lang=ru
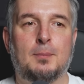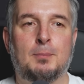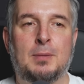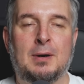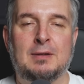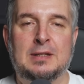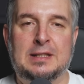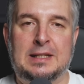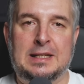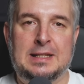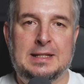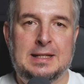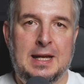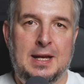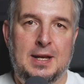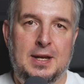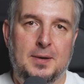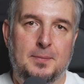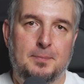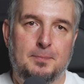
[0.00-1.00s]
по
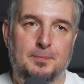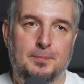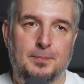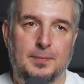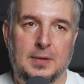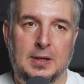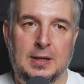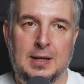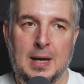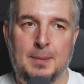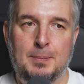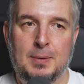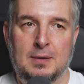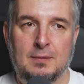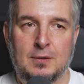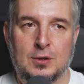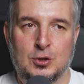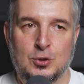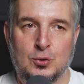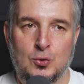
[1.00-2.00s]
воскресеньям я
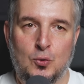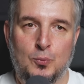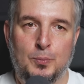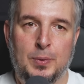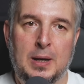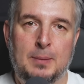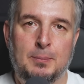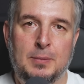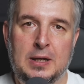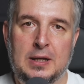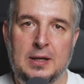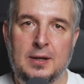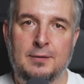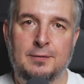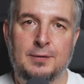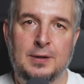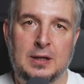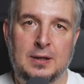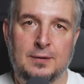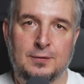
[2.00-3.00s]
провожу прямые
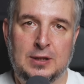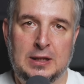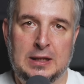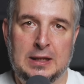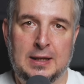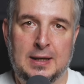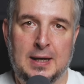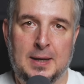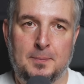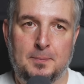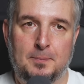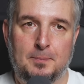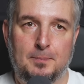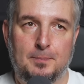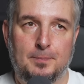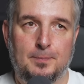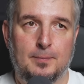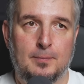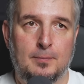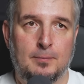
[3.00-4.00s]
эфиры в Телеграм.
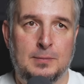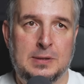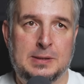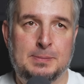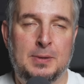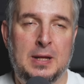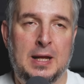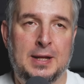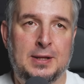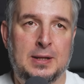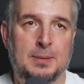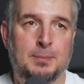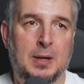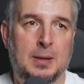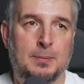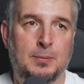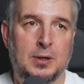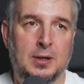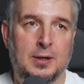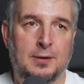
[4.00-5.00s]
Бесплатные
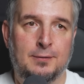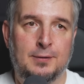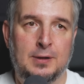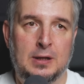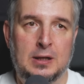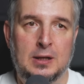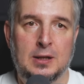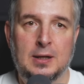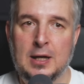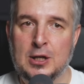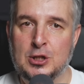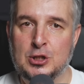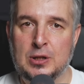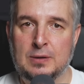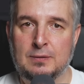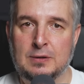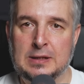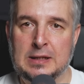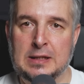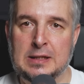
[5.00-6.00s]
прямые эфиры
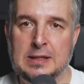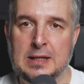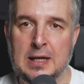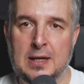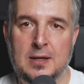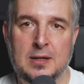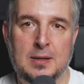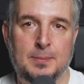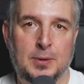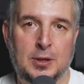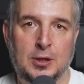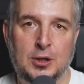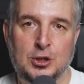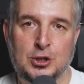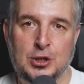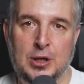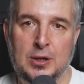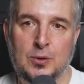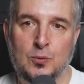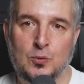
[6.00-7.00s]
каждое воскресенье на
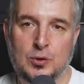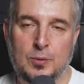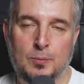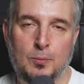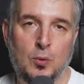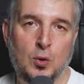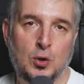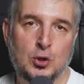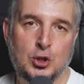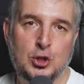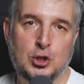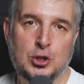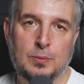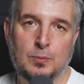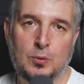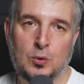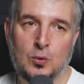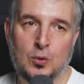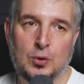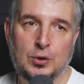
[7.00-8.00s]
протяжении уже больше,
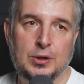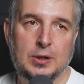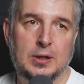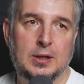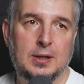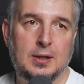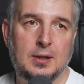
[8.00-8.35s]
чем год.